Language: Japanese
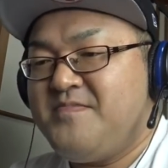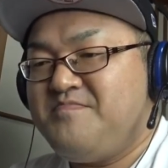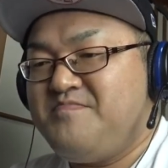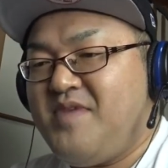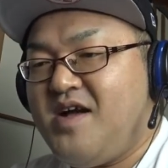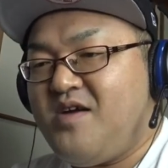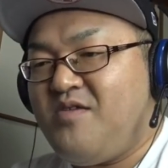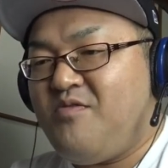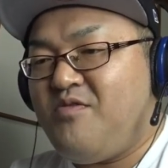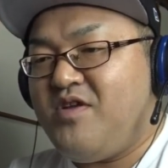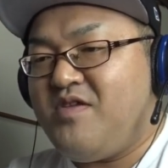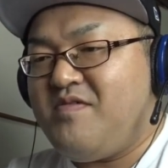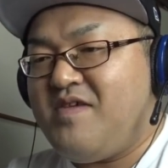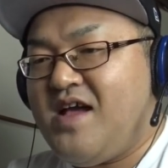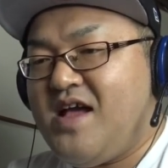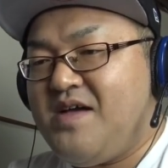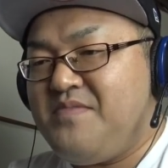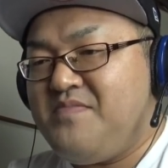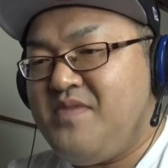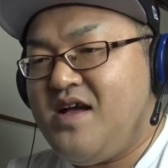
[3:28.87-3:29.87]
まあこれ
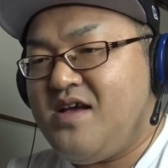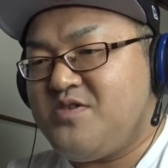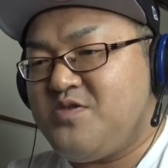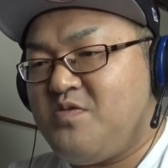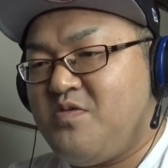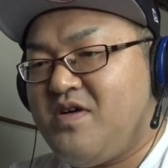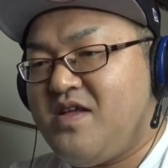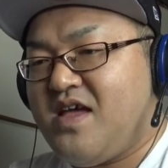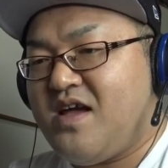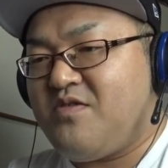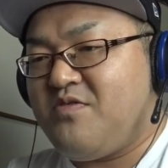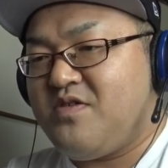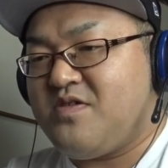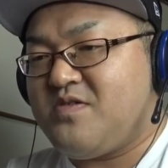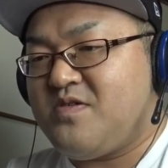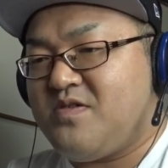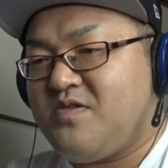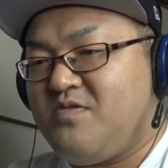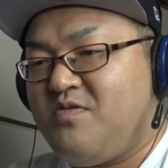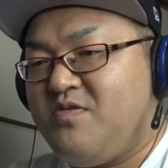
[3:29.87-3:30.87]
はまあしょうがない。これ
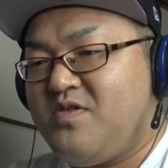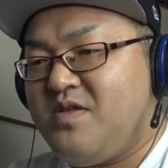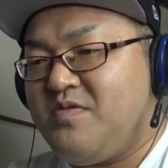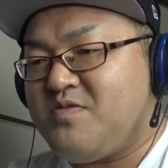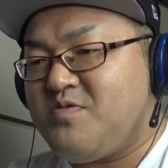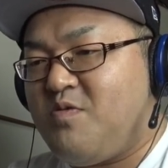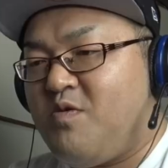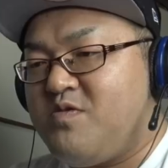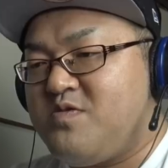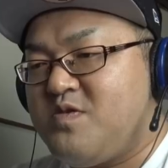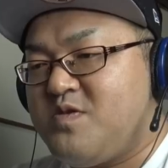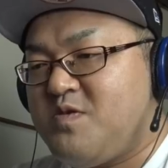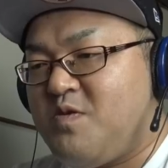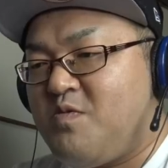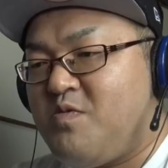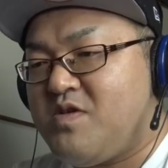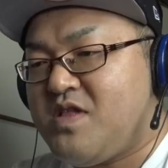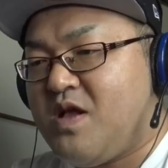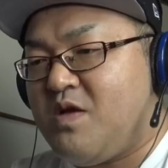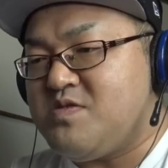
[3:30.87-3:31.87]
こいつをこいつを
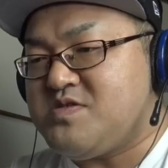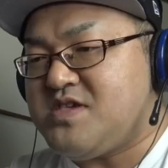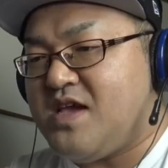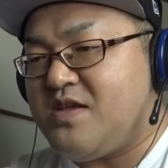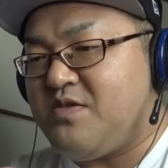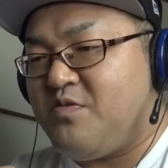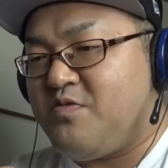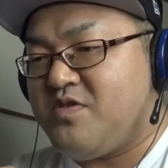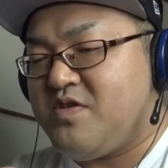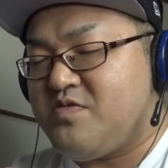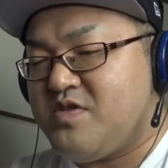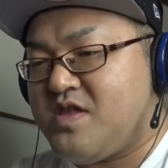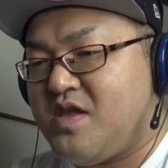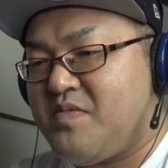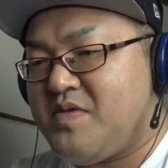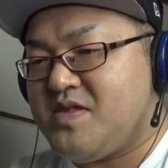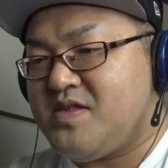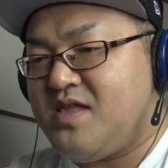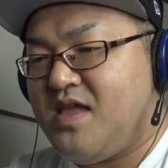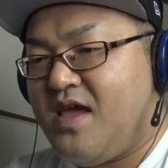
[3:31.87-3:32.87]
速攻倒したいところでござ
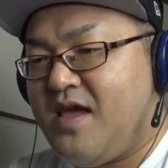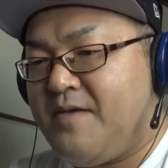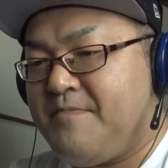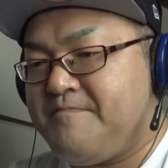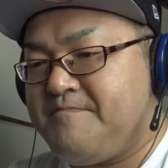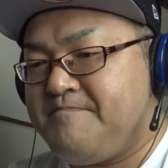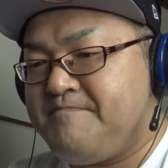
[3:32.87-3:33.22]
いますね。